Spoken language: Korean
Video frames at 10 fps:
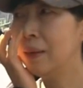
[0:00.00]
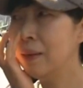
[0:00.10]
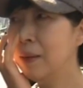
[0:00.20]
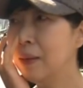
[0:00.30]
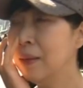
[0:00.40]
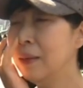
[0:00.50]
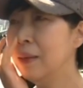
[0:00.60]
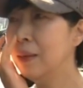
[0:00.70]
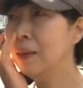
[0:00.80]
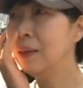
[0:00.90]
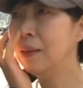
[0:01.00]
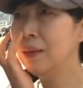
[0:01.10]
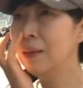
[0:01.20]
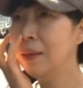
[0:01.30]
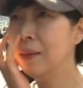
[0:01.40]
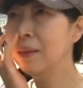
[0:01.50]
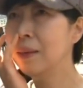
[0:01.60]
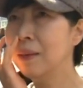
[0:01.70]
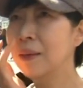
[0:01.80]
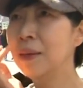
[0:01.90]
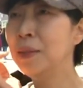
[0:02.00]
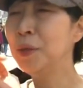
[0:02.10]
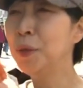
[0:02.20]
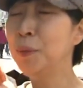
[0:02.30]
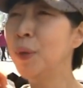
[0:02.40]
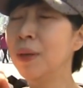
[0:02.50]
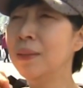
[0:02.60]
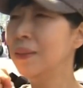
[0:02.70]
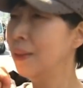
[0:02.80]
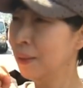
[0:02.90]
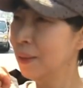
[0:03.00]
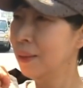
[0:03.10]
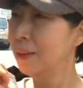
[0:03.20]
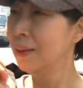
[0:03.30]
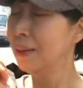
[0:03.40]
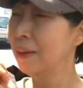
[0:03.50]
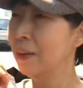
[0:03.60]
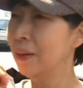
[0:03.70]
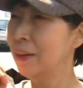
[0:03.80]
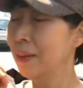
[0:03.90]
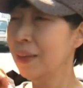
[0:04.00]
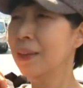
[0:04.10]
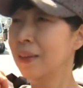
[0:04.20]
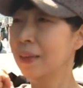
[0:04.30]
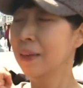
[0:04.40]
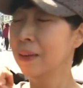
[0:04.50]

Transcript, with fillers: 대해서 아시, 아시분 아, 계셨어요? 아니요, 몰랐는데요. 전혀 모르셨어요? 예,